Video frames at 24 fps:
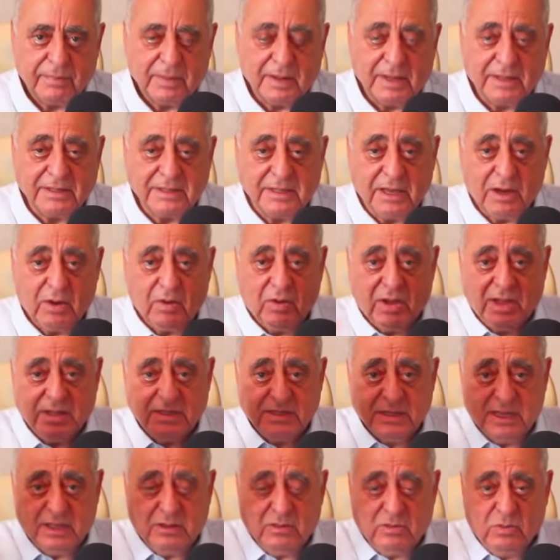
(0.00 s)
حتى
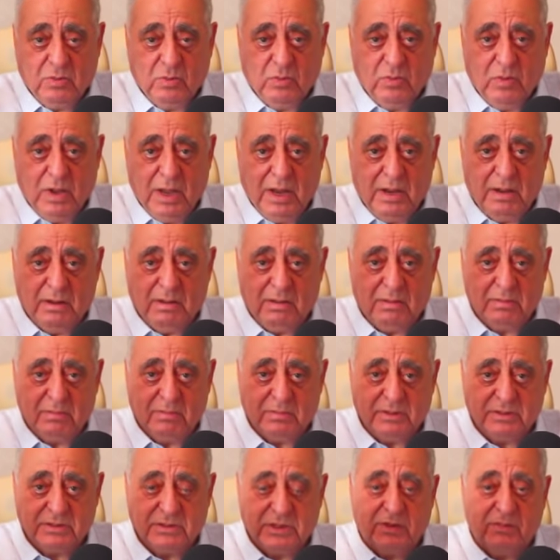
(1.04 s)
رؤساء الدول
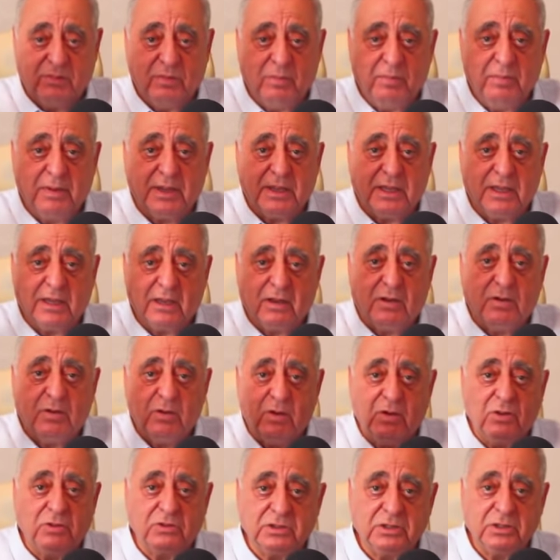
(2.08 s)
بس عرفوا ما
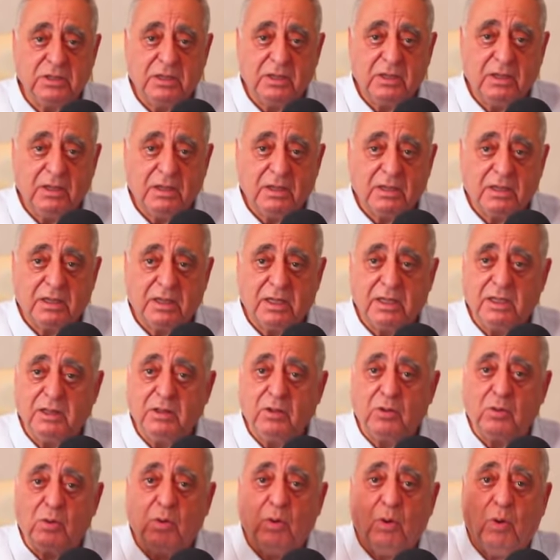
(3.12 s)
كيقنعوش
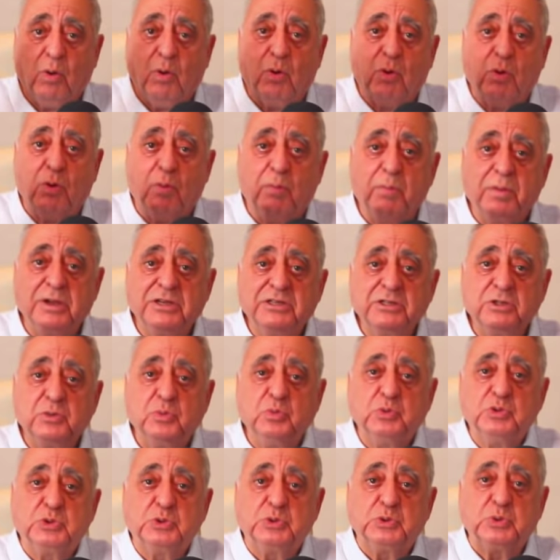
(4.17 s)
كيديروا الحروب باش
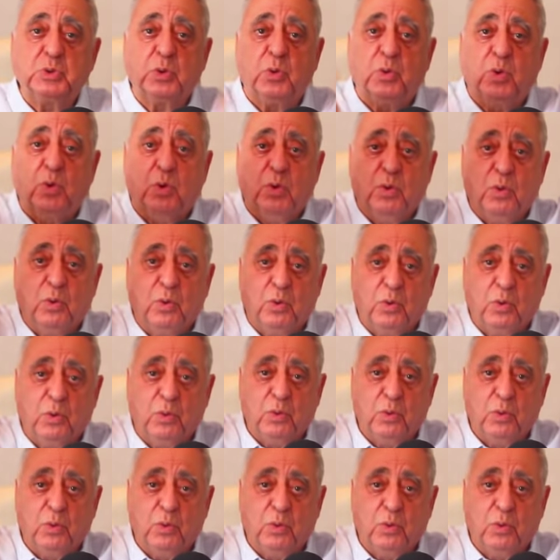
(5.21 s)
يوسعوا